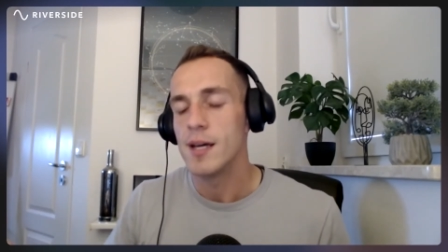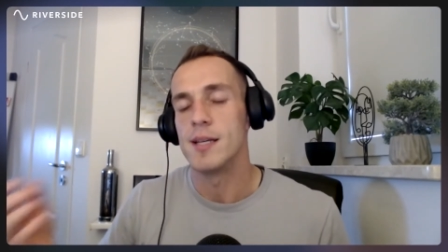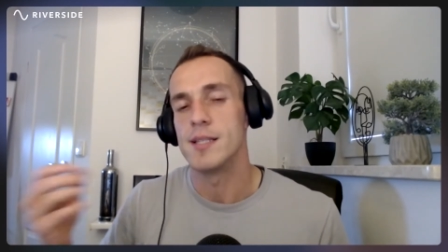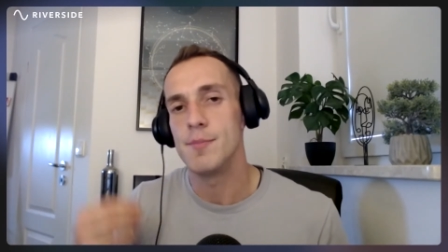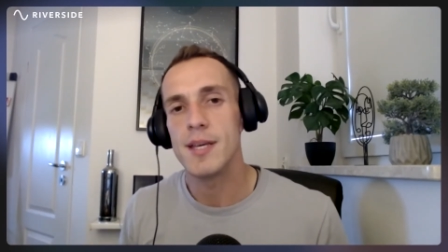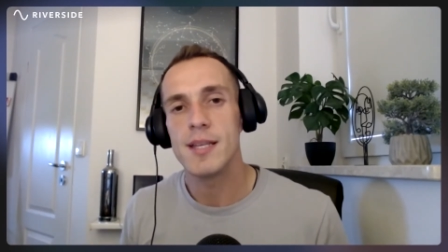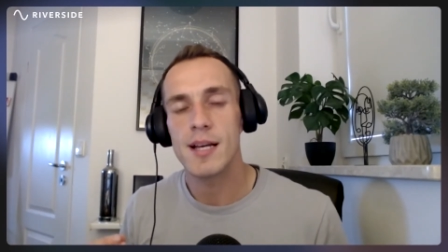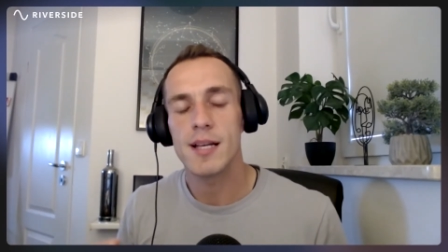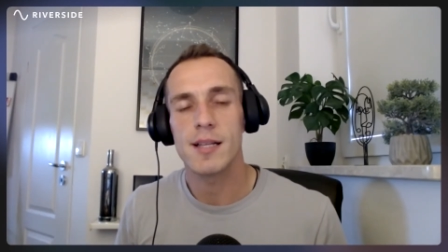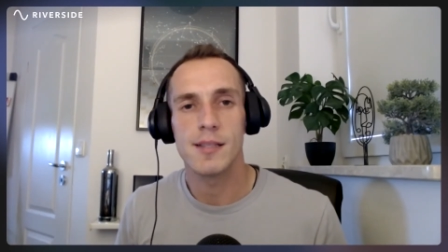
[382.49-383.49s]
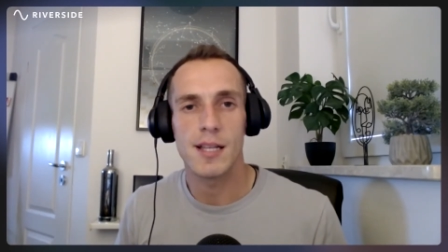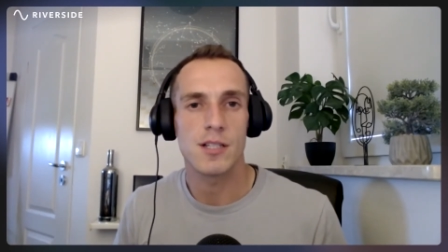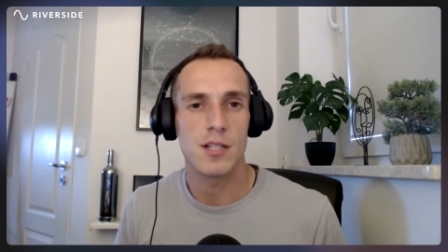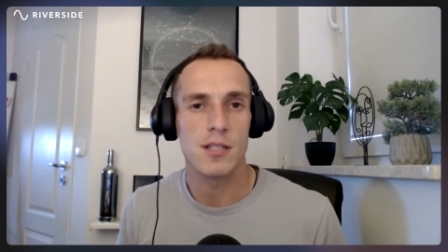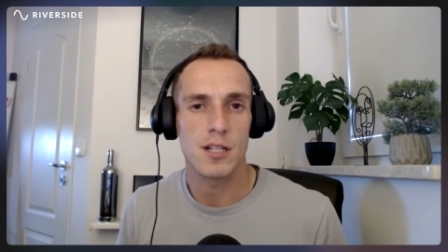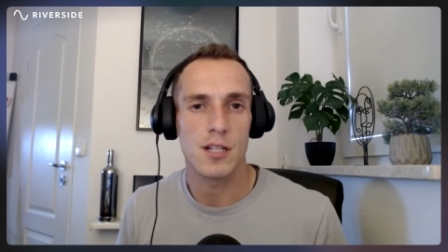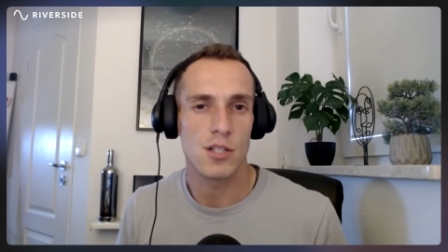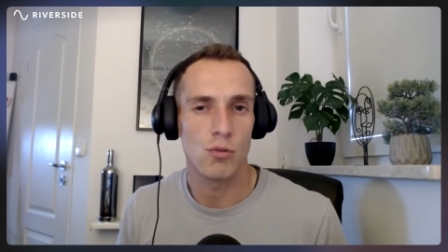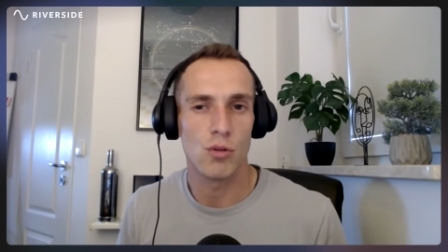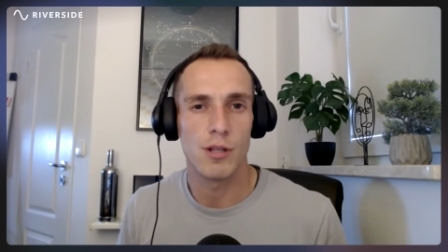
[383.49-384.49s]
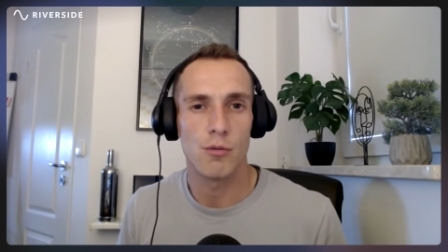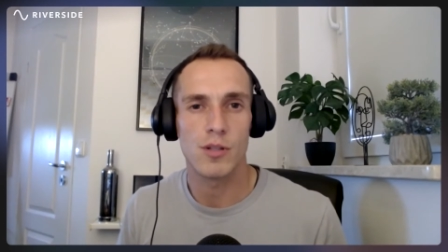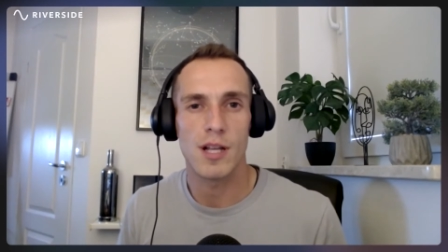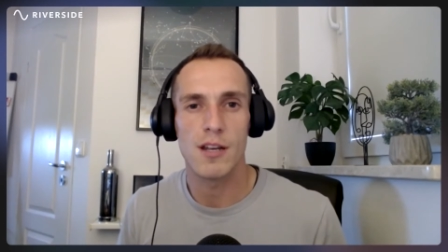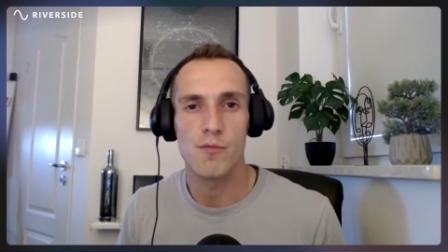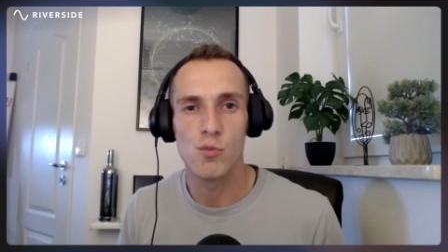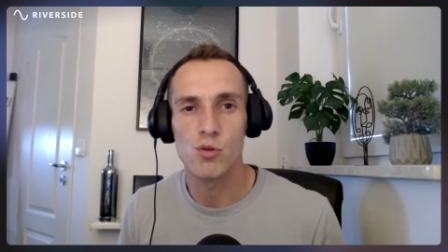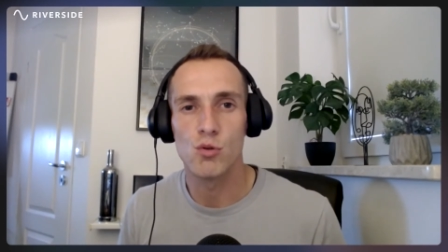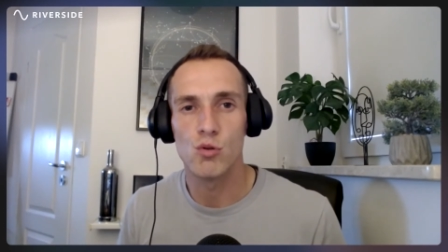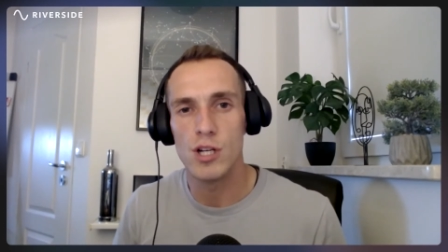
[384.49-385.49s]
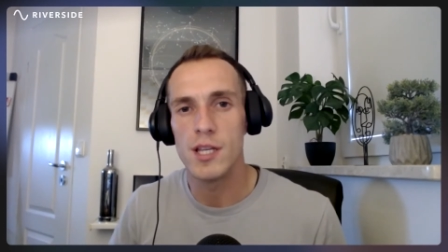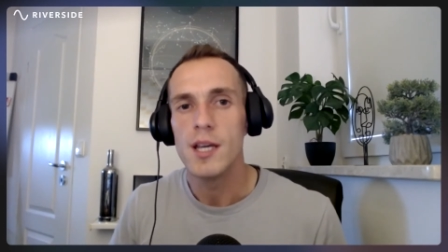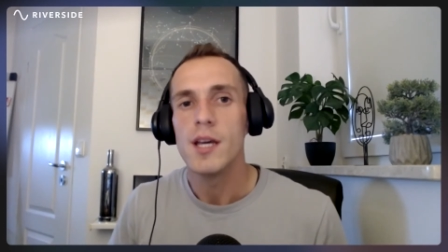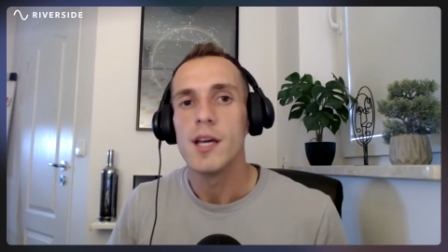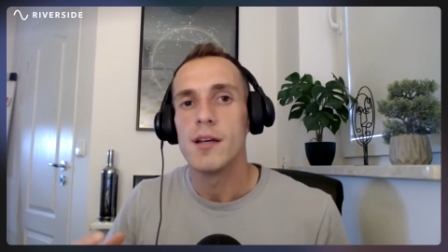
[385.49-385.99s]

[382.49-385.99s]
e, zmienia nasze, nasze struktury neuronalne w mózgu, czyli